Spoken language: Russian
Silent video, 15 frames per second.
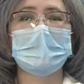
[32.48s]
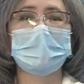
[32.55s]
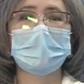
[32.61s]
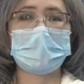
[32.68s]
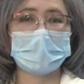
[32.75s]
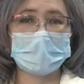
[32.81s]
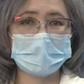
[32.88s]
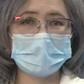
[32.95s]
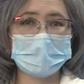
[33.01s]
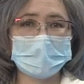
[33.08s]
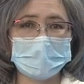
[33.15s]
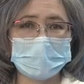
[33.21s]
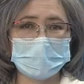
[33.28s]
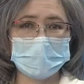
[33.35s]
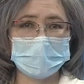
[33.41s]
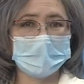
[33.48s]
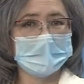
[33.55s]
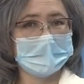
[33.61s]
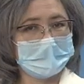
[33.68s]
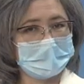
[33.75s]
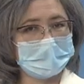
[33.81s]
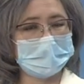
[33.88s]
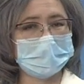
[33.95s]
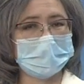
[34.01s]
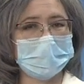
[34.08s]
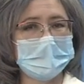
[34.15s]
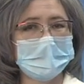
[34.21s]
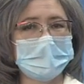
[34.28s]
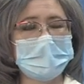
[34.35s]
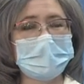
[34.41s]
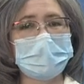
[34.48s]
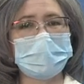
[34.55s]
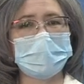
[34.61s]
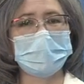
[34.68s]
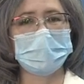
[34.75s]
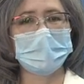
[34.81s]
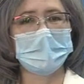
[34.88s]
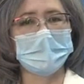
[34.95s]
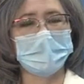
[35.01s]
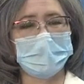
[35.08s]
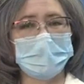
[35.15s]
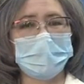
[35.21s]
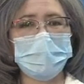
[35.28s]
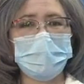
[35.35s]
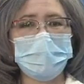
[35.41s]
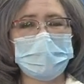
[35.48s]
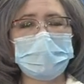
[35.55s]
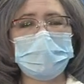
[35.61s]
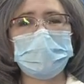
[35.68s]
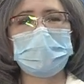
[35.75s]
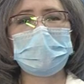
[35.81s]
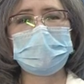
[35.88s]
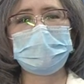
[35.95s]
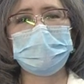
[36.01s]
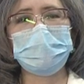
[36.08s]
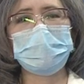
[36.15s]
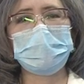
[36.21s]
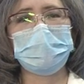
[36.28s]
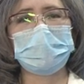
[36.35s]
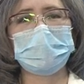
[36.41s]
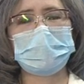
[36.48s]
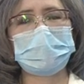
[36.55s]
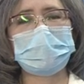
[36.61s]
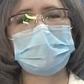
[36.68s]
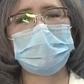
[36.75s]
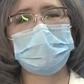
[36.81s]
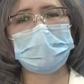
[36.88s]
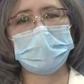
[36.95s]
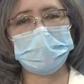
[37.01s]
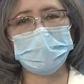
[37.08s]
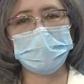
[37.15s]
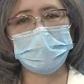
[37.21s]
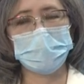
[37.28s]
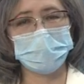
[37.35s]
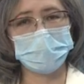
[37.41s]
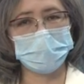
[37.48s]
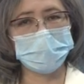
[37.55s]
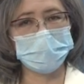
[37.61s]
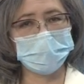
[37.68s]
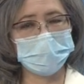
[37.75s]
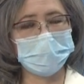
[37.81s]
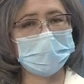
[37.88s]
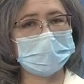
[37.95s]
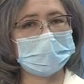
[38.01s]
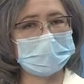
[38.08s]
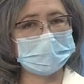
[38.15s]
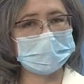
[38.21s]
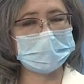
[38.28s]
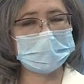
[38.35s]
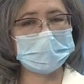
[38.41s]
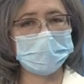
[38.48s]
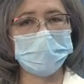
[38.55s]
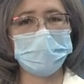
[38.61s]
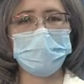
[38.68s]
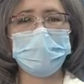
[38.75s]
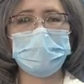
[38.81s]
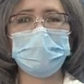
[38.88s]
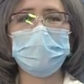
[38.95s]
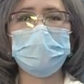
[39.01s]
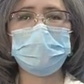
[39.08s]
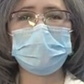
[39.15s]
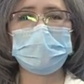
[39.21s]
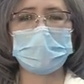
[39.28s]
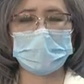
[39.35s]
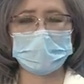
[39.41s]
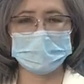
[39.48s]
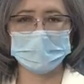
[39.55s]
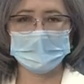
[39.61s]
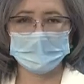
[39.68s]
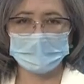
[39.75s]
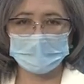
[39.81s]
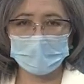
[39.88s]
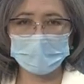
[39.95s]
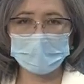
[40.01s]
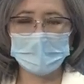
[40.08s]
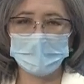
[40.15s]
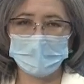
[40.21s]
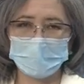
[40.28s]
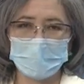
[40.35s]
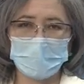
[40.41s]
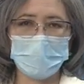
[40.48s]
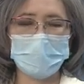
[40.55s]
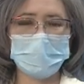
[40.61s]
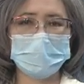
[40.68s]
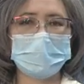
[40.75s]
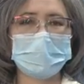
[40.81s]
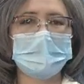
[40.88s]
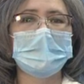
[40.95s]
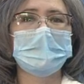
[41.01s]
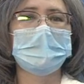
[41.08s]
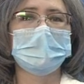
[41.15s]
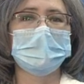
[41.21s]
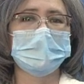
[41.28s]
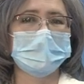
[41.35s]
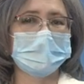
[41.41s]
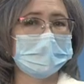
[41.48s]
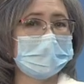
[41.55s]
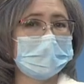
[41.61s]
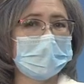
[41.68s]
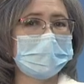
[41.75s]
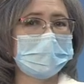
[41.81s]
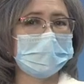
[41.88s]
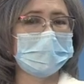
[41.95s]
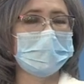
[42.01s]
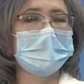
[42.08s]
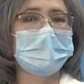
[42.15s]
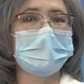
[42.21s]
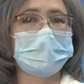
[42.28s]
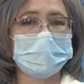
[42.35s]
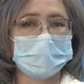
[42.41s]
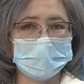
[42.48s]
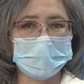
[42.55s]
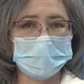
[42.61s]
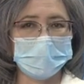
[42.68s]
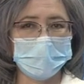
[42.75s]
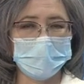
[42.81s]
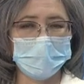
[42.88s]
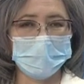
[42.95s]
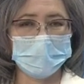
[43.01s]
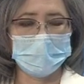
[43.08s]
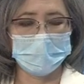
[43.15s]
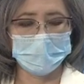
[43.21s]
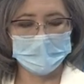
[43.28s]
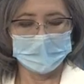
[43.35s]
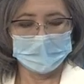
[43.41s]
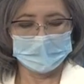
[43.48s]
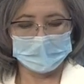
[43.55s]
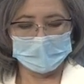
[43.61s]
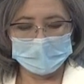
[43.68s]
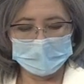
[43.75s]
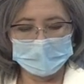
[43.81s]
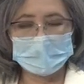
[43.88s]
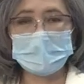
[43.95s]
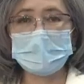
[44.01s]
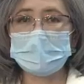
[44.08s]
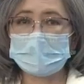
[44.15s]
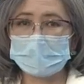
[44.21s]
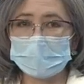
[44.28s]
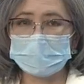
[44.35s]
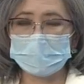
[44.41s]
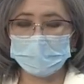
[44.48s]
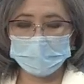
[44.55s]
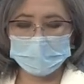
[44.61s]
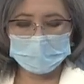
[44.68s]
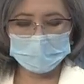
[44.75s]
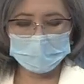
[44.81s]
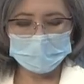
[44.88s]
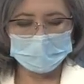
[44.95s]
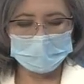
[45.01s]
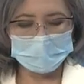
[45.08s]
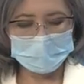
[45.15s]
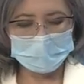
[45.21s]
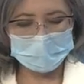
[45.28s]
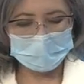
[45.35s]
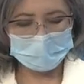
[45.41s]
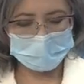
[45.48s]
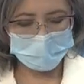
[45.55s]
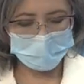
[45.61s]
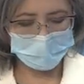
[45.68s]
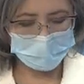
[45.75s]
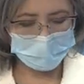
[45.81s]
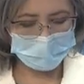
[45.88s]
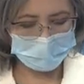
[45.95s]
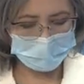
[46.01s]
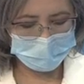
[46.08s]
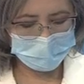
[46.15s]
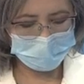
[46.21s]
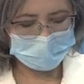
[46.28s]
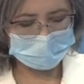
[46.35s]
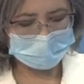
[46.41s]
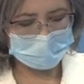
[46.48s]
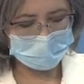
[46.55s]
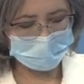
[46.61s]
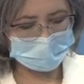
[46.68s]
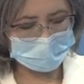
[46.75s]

на родителей этих детей. Поэтому мы решили сегодня пригласить в нашу студию родителей, чтобы узнать, как проходят Э, занятия дистанционно. Э, здравствуйте, и я хочу э, представить